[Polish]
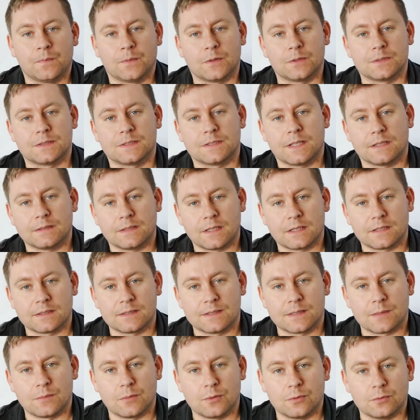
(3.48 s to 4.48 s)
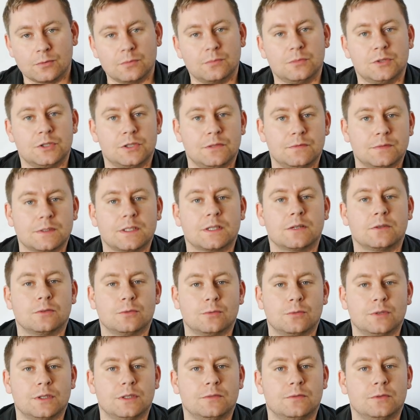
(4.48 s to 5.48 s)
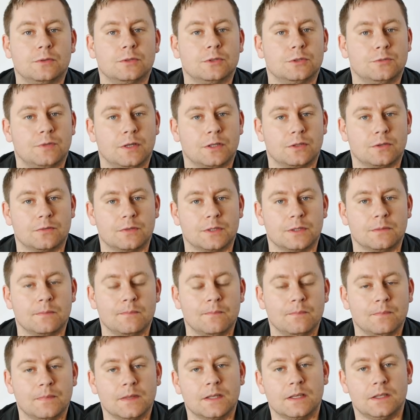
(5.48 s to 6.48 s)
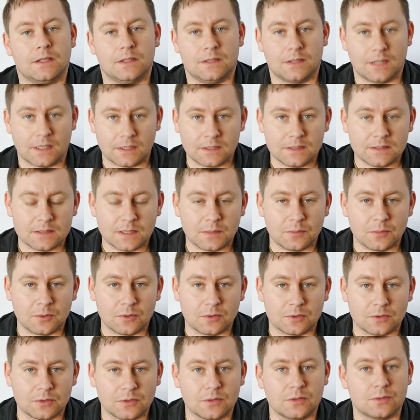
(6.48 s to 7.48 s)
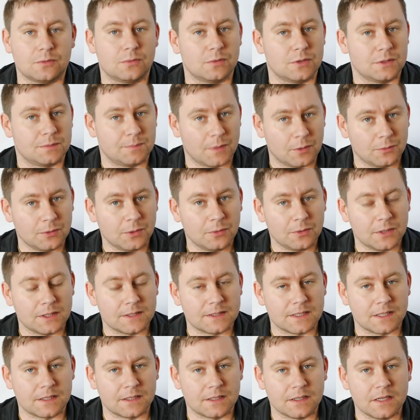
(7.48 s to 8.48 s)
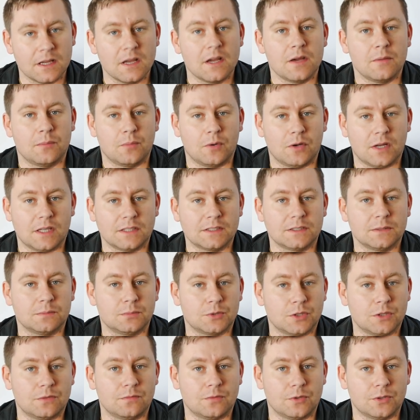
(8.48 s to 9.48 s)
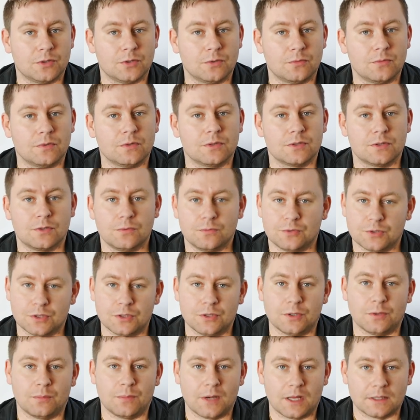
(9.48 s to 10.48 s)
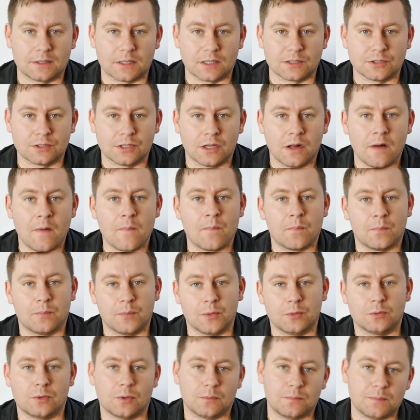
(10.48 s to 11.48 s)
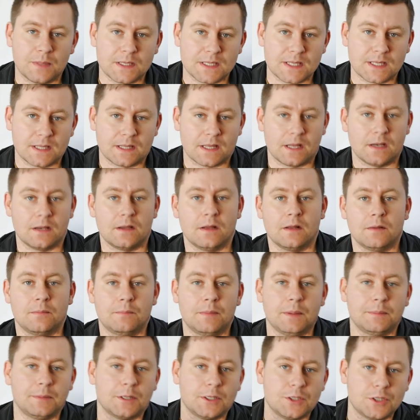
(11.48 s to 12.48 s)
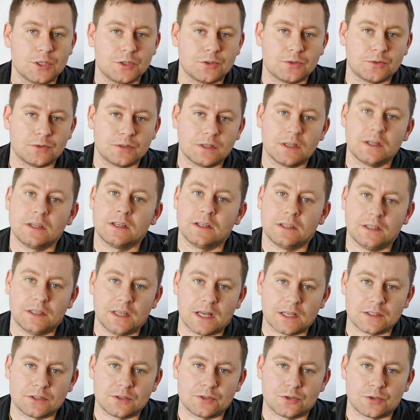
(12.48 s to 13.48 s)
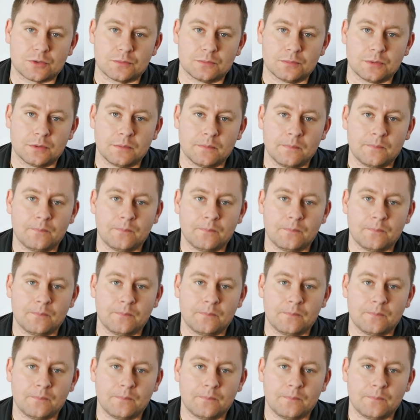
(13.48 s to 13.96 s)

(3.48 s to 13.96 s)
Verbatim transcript: to standard samolotu myśliwskiego II wojny światowej. I taki samolot, który spełniał te cechy, Polacy przed wojną zdążyli oblatać. Był to PZL P-50 Jastrząb.